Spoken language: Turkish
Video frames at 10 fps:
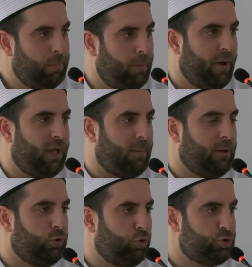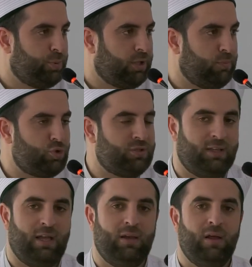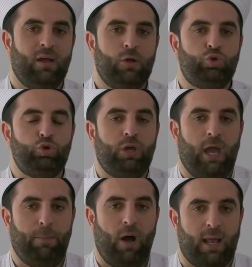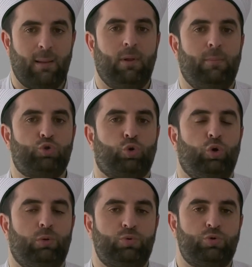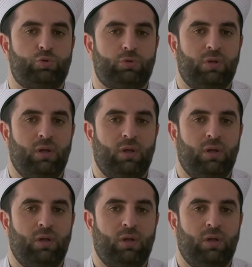Bir bayrama gidiyoruz, bir gitmiyoruz. Neden? Çünkü hep haramla meşgul olmuşuz.